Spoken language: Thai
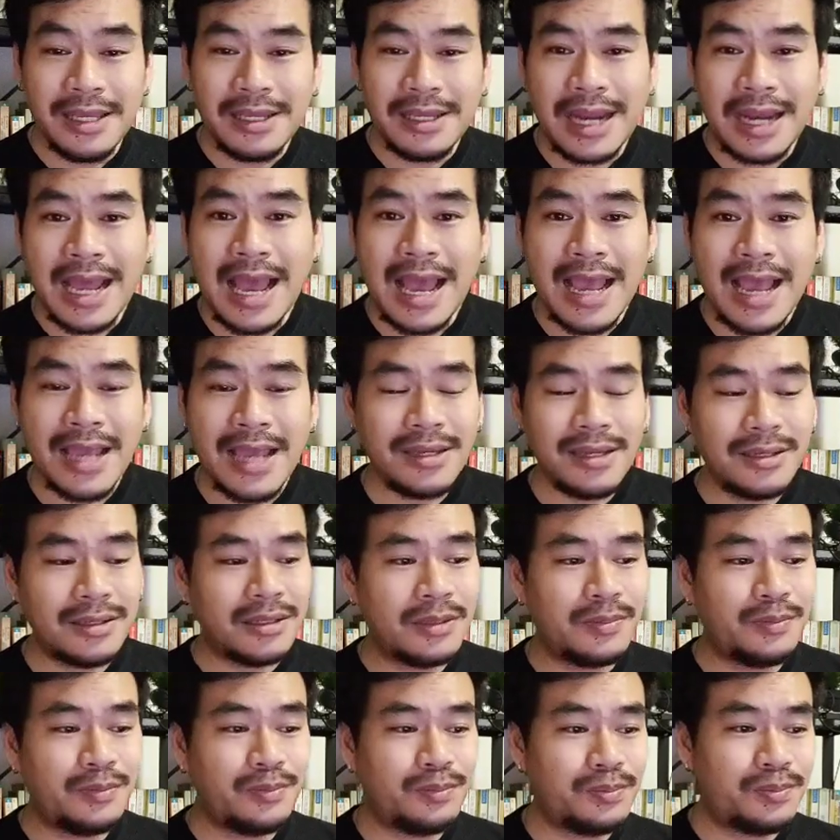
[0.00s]
ใจร้าย
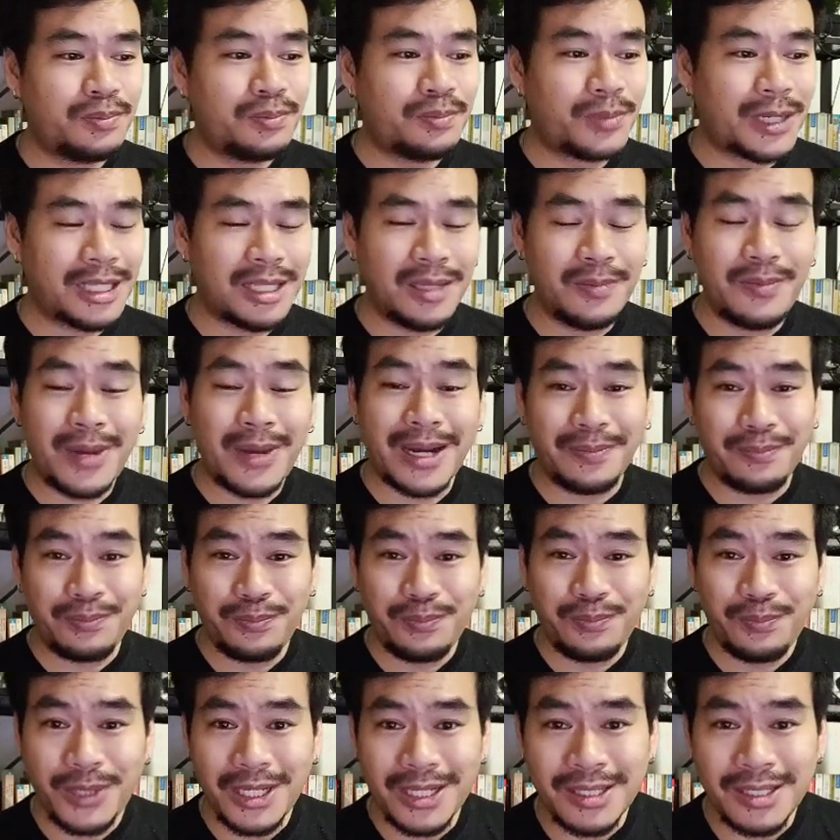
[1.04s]
หรือปฏิบั
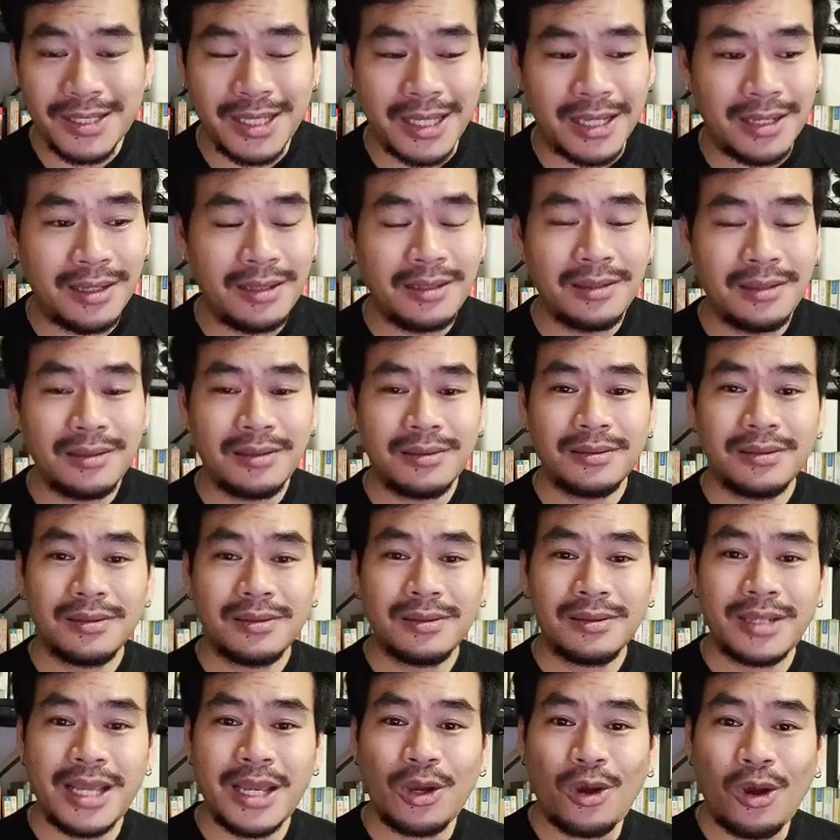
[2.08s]
ติผิดศีล
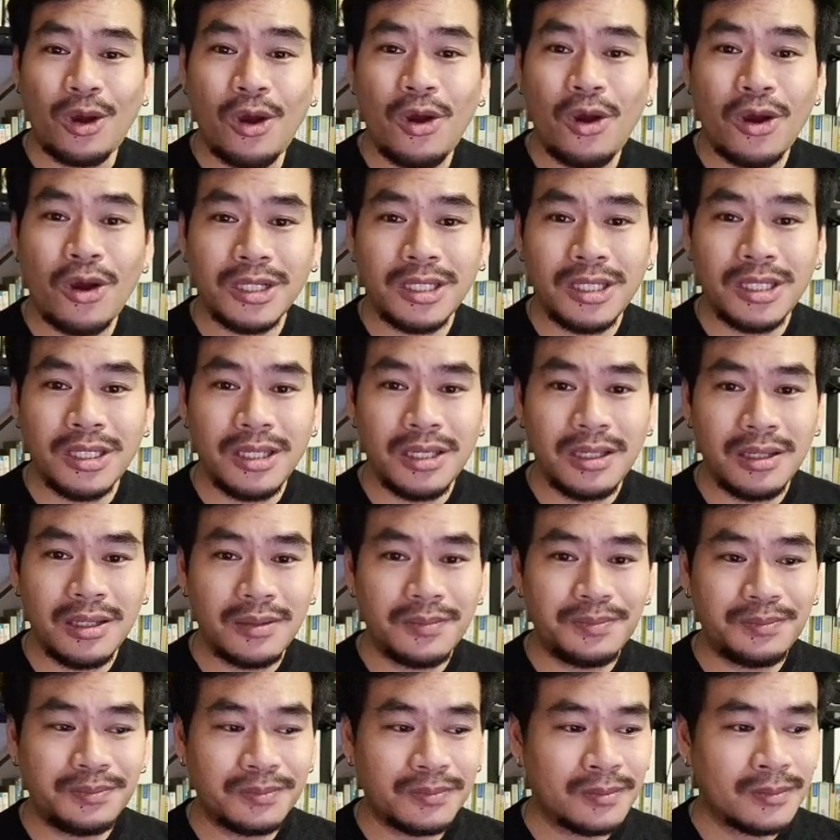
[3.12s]
ในข้อที่
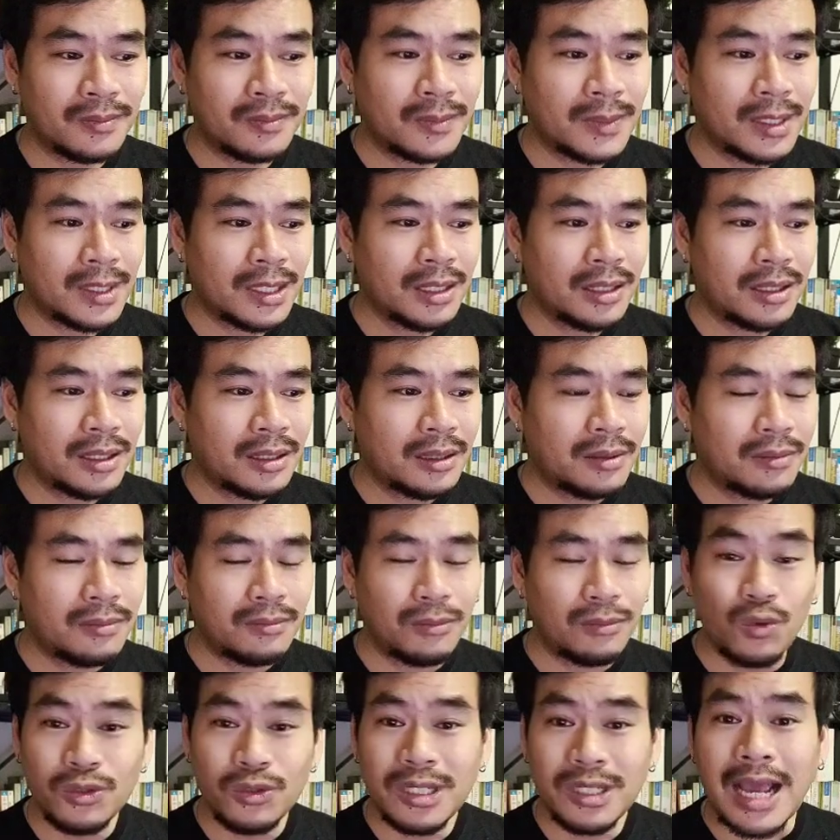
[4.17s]

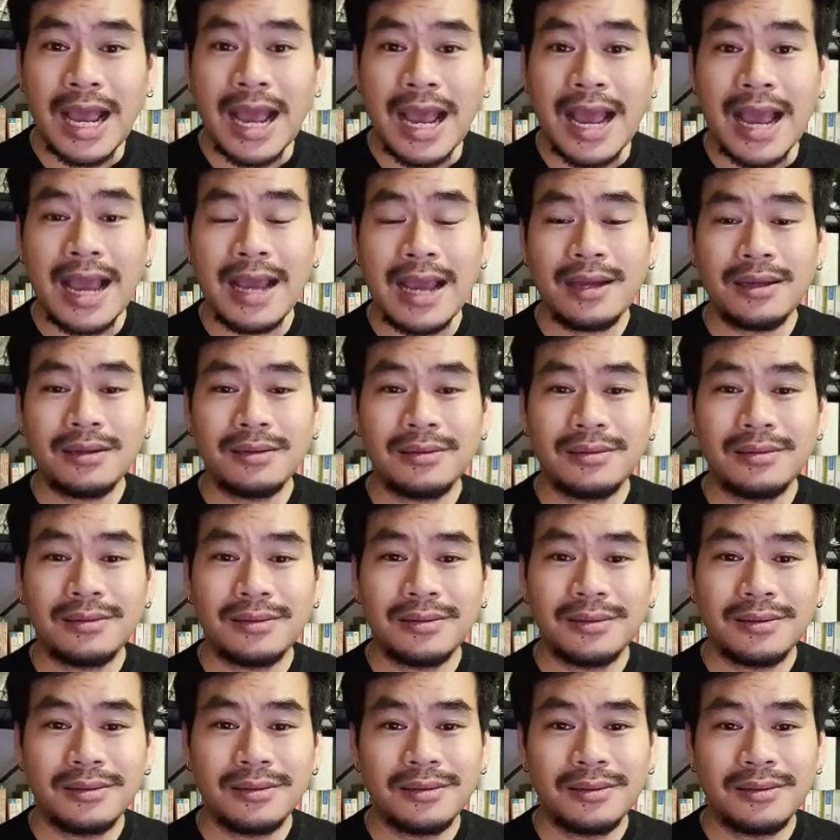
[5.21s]
มูสา
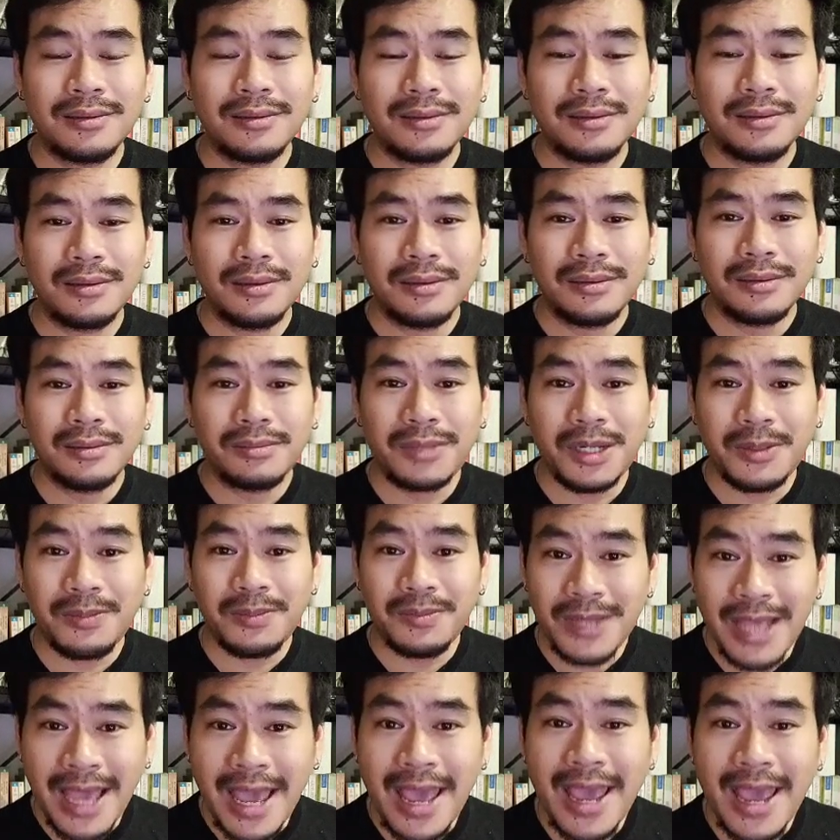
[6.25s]
มั
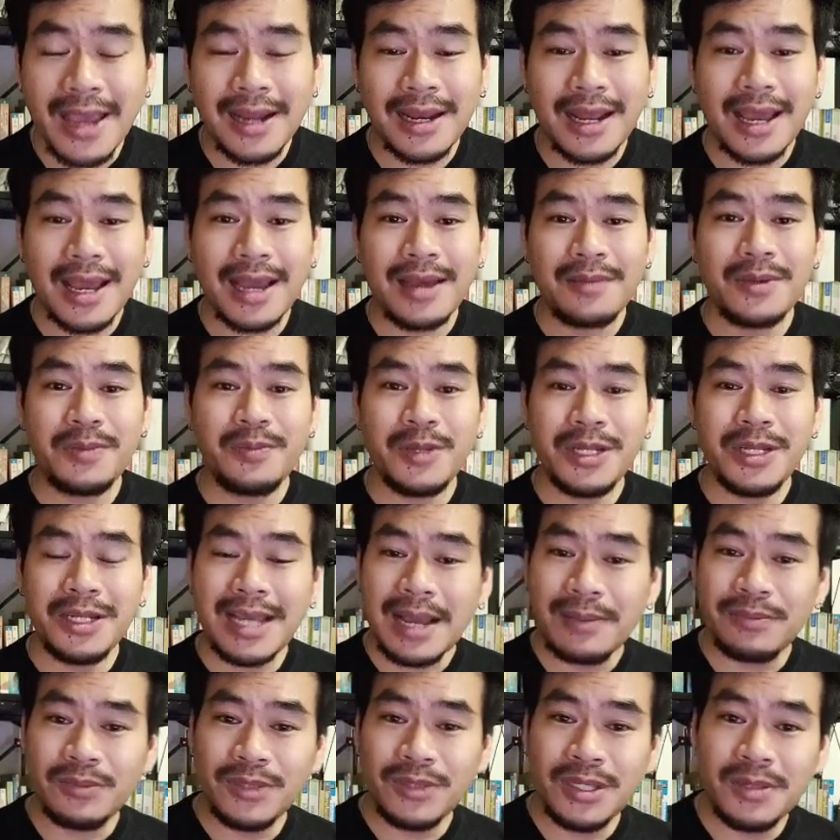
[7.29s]
นแย่นะ มันเป็
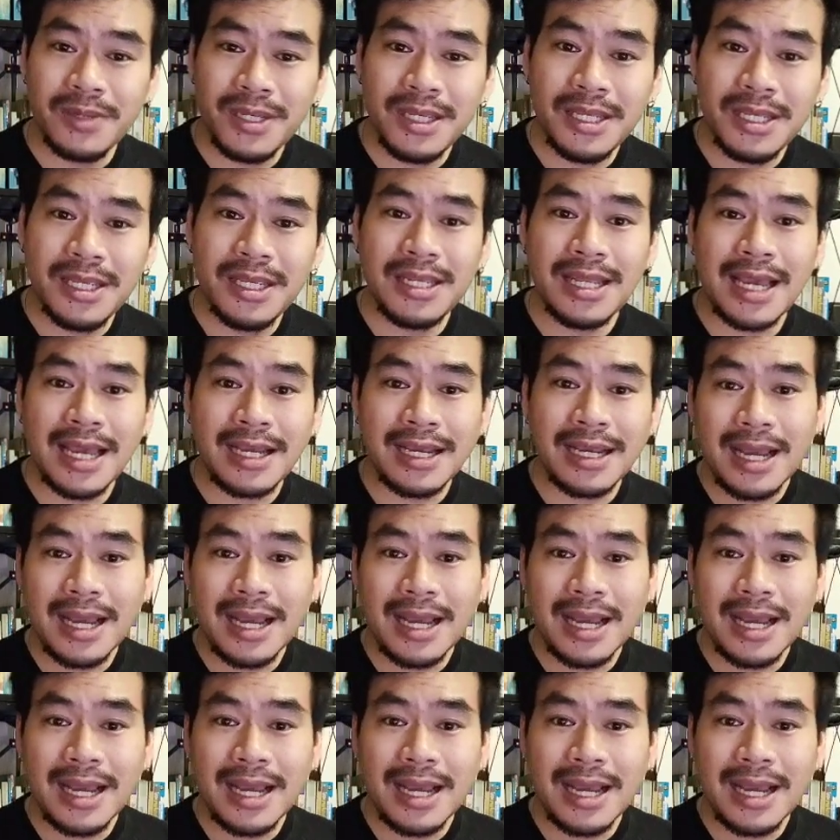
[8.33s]
นกรรมที่ไม่ดี